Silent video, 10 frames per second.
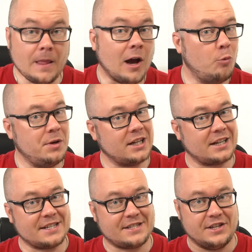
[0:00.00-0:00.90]
а у меня как
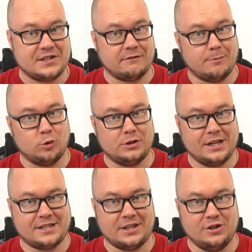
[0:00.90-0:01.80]
раз есть
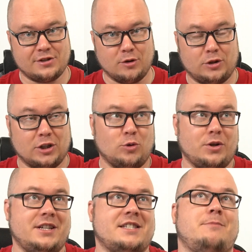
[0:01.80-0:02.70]
свободный X1 слот,
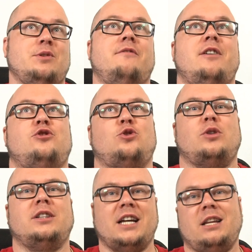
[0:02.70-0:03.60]
который я сомневаюсь, что
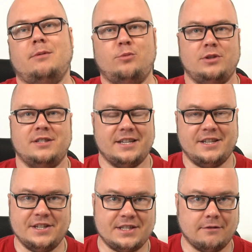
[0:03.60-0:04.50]
когда-либо будет
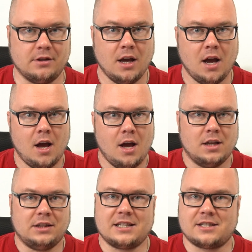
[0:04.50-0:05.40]
задействован.
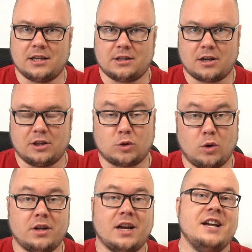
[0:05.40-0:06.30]
На SATA
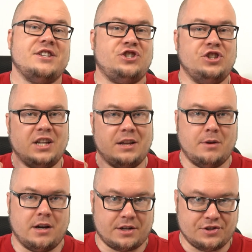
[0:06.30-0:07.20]
контроллер с
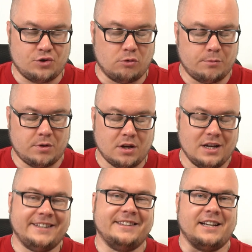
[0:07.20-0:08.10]
четырьмя разъемами
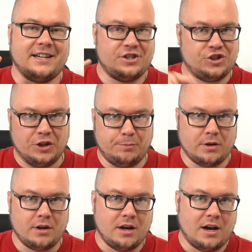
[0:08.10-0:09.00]
на
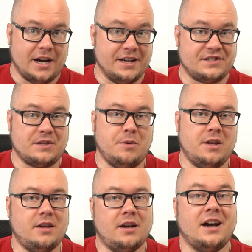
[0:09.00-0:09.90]
чипе
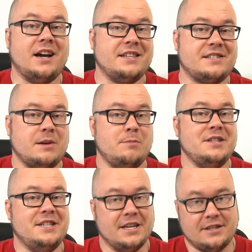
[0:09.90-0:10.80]
ASMEDIA
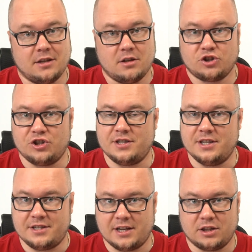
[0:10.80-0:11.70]

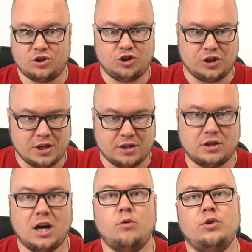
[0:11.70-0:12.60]
ASM1064.
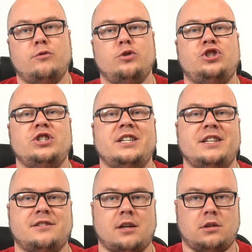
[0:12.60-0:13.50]
Да, у него
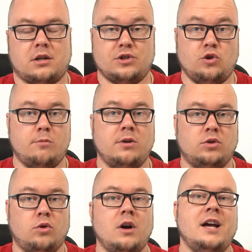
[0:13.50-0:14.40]
4 SATA разъема,
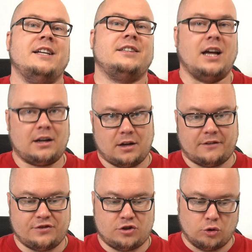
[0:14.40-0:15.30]
но так
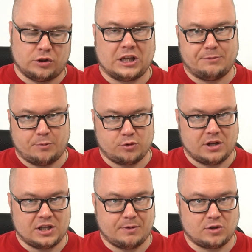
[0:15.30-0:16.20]
как все-таки
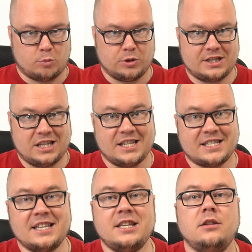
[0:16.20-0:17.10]
пропускная способность
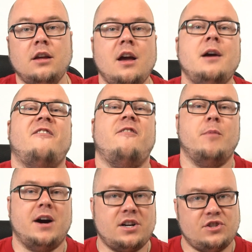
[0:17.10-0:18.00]
X1 в
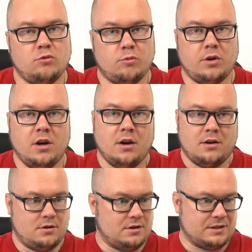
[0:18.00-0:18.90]
максимуме
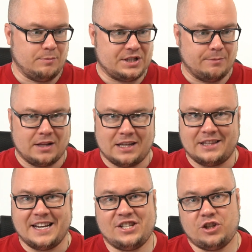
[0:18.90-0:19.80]
э, с максимальной
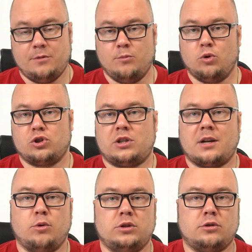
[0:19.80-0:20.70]
отдачей может
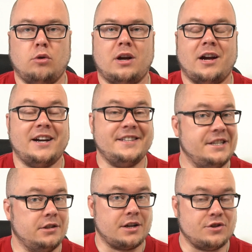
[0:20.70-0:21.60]
работать только
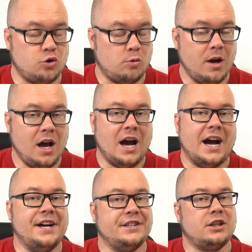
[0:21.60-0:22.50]
один разъем.
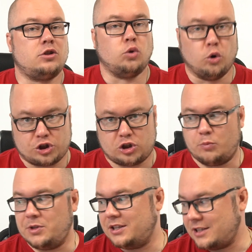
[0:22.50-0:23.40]
А это то,
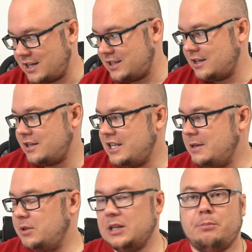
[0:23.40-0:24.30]
что мне надо.
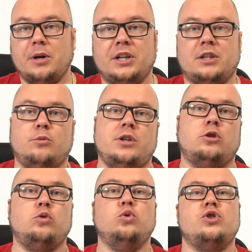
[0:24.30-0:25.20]
Именно поэтому я
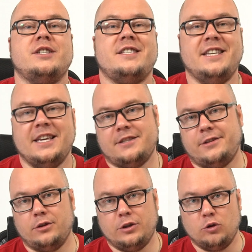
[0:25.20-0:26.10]
тут же
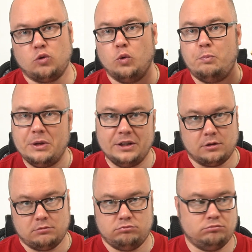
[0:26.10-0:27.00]
съездил и
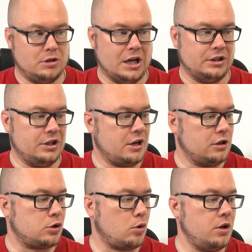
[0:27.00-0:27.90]
купил данный
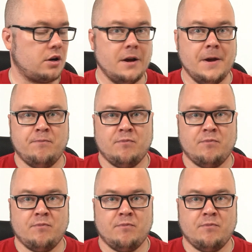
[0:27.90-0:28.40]
контроллер